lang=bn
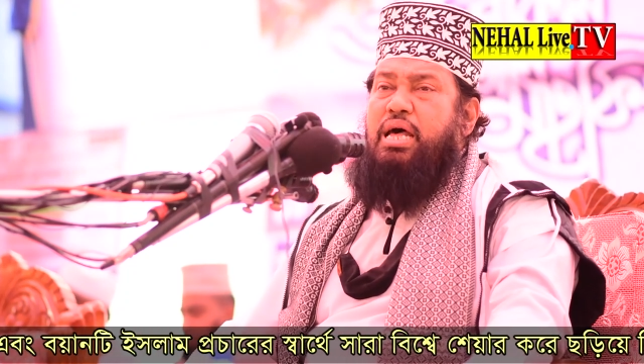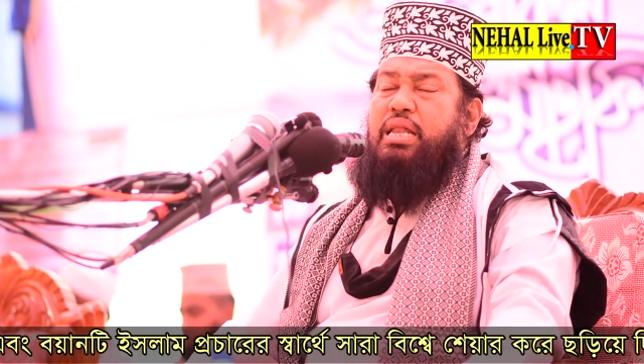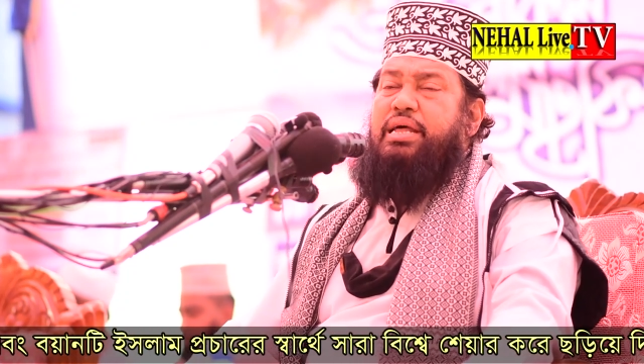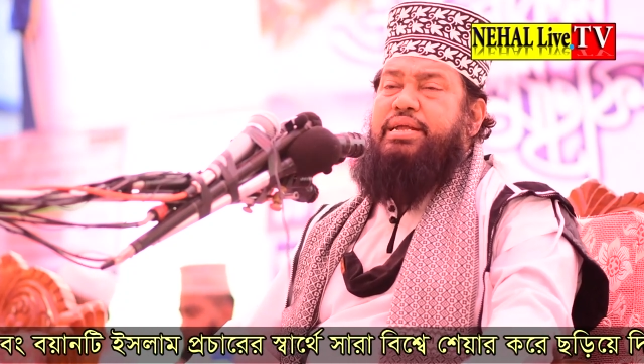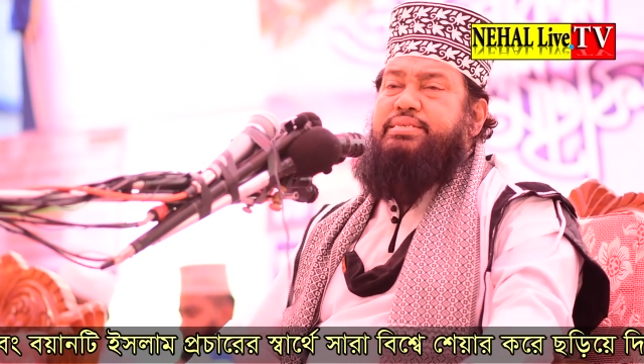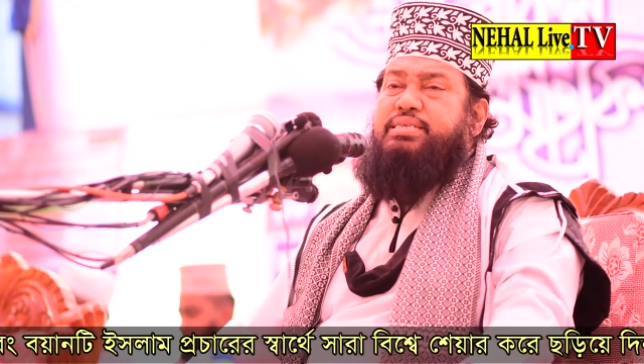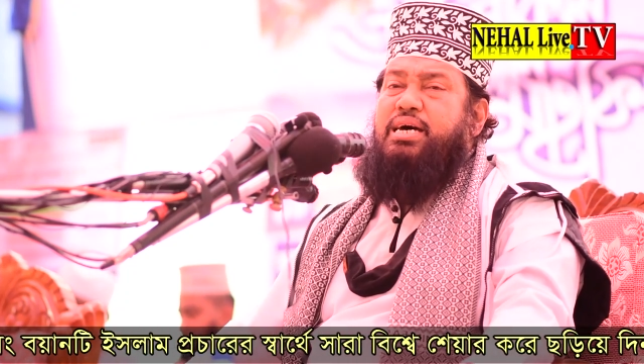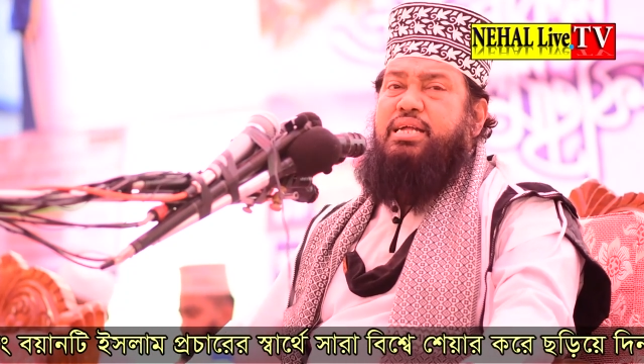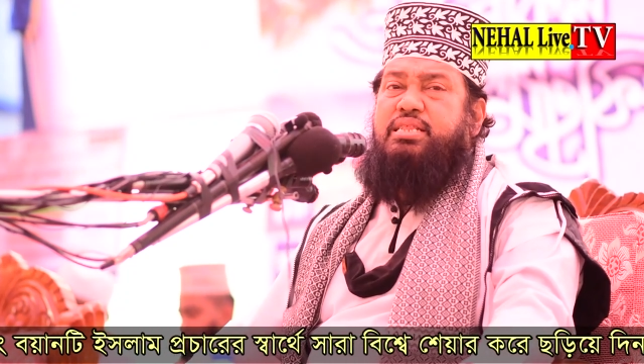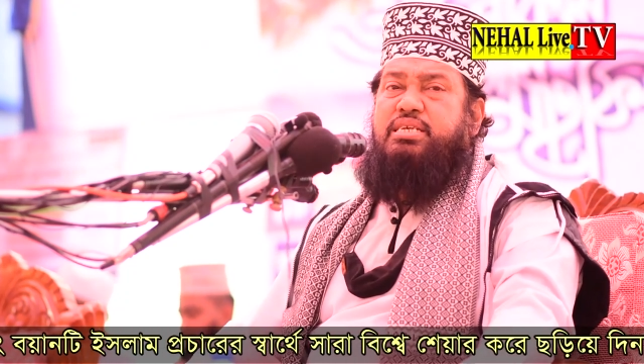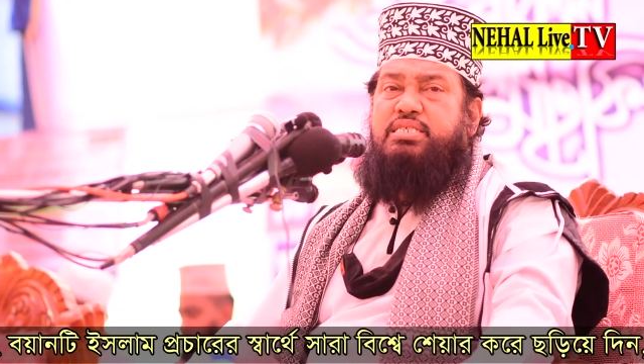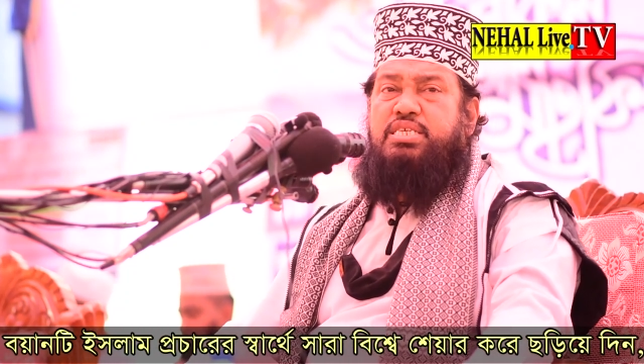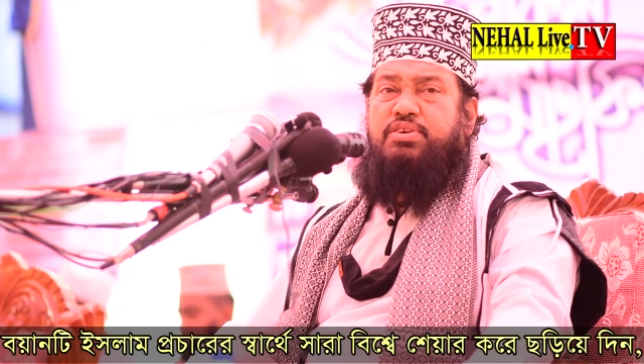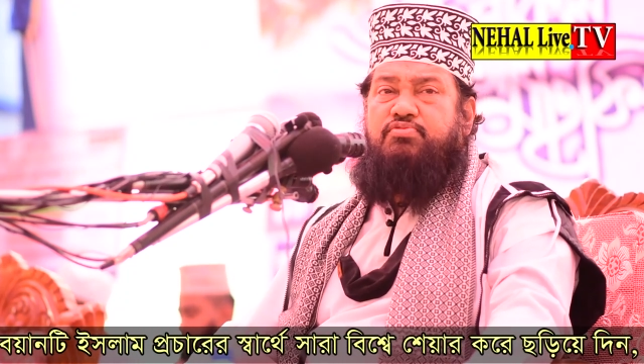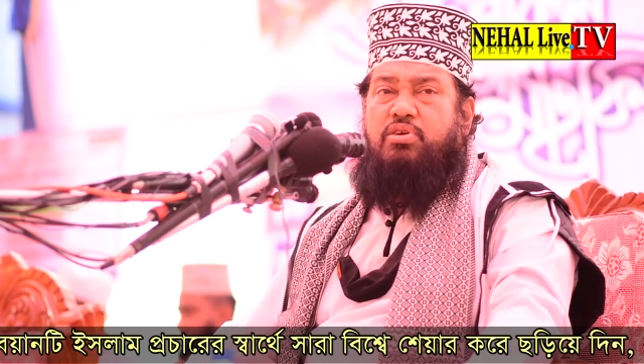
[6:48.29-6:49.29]
আল্লাহর
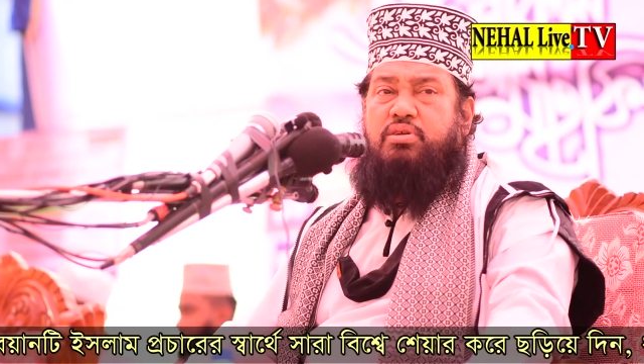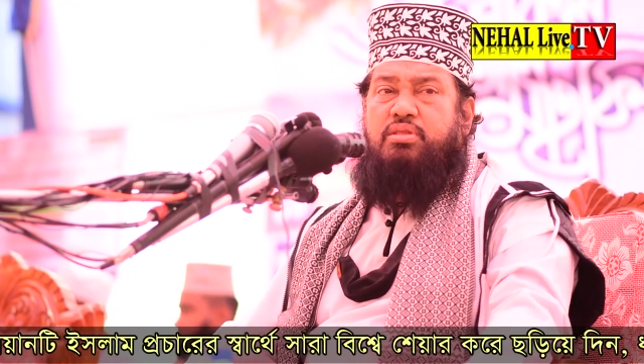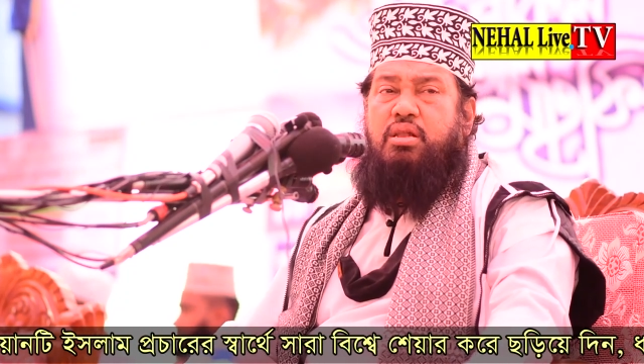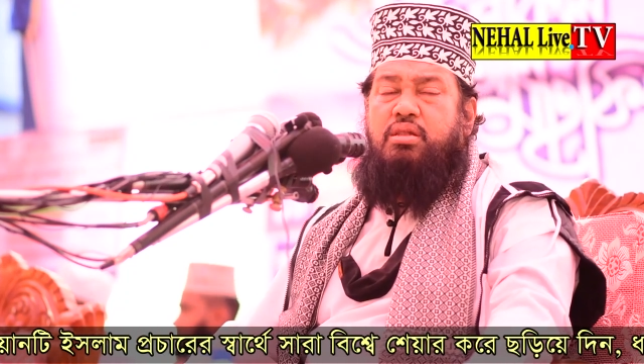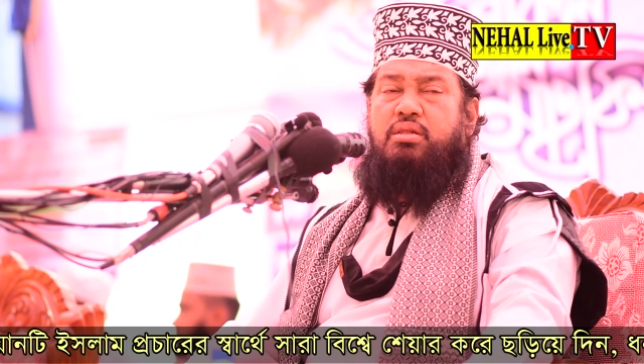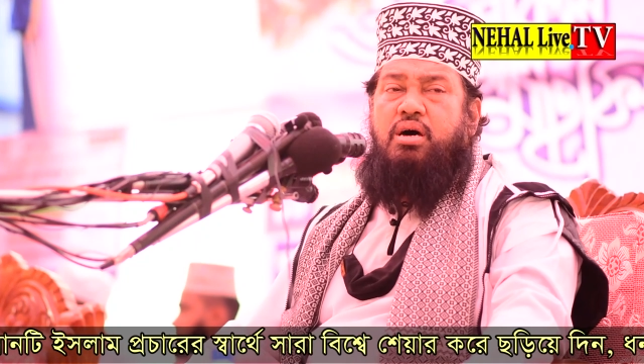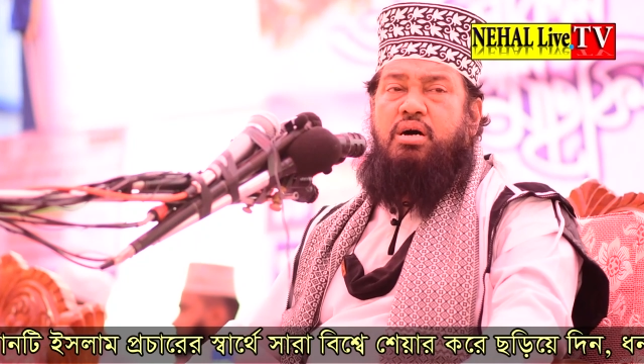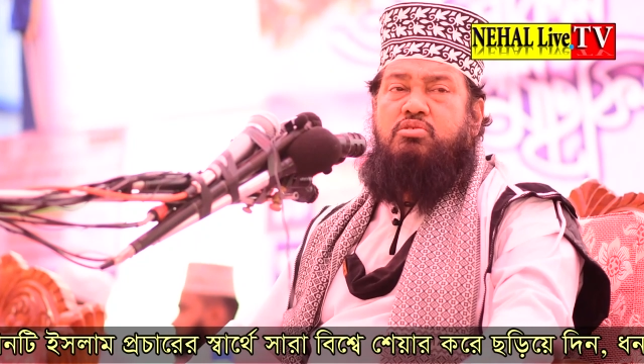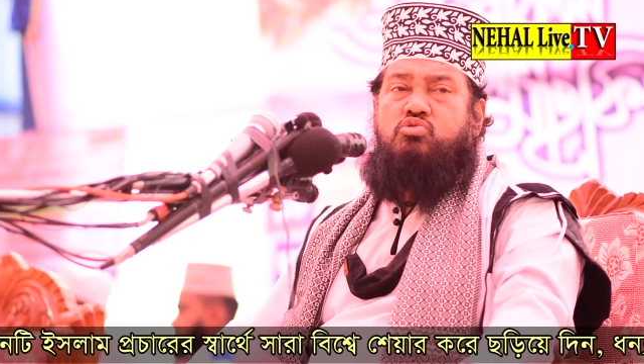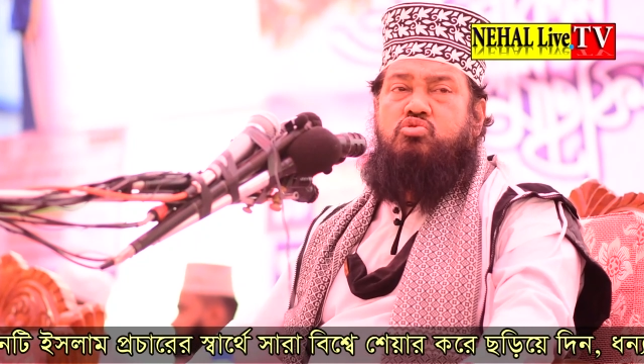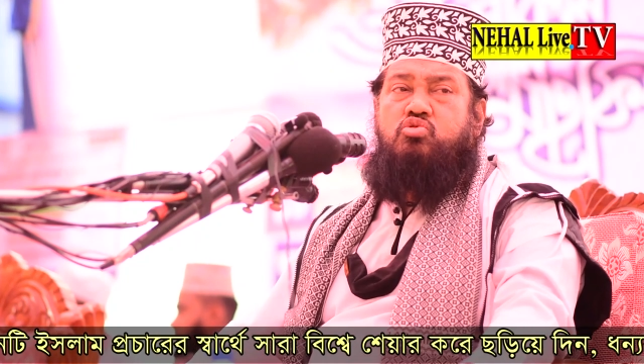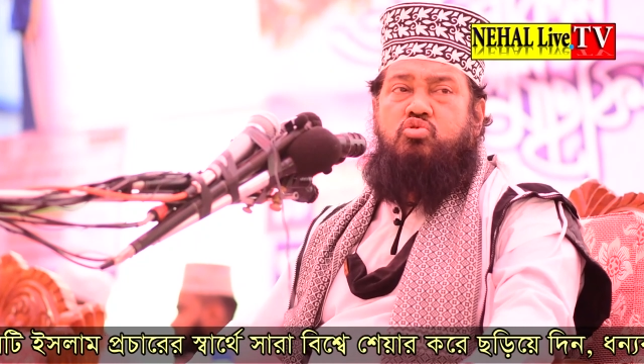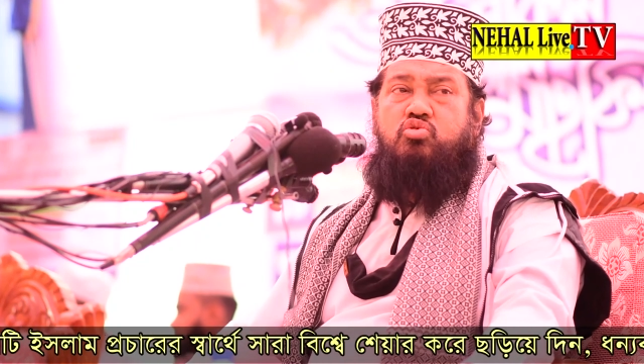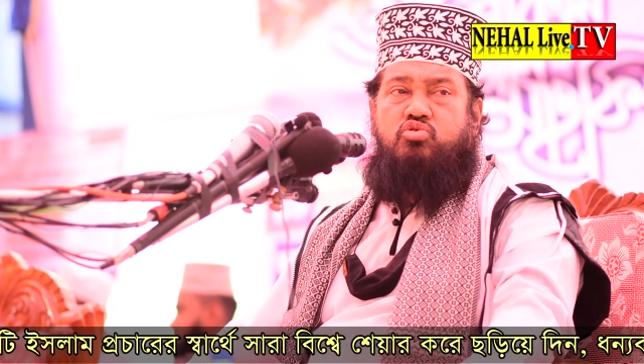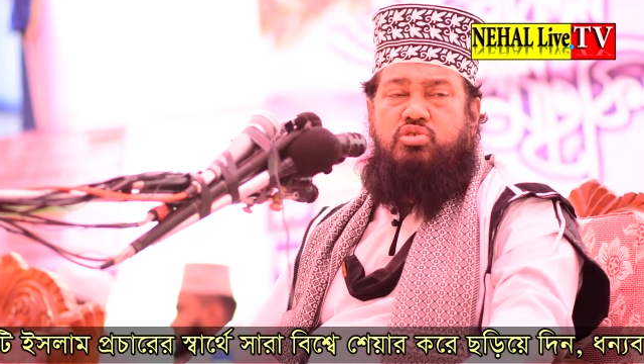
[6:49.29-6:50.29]
জাতি সিফত আল্লাহ
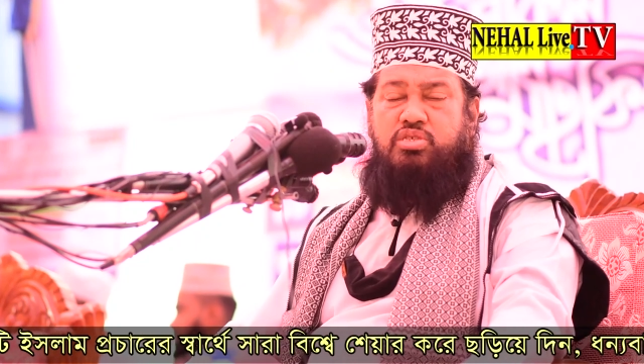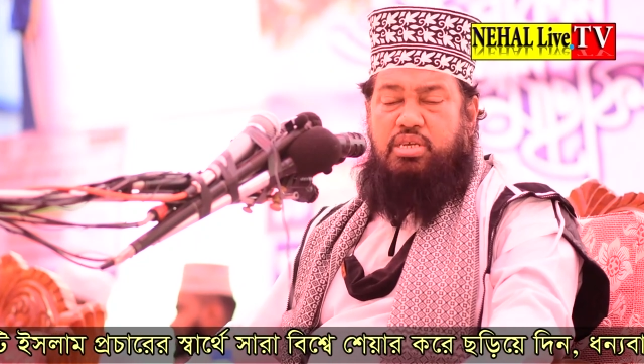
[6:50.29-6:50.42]
নূর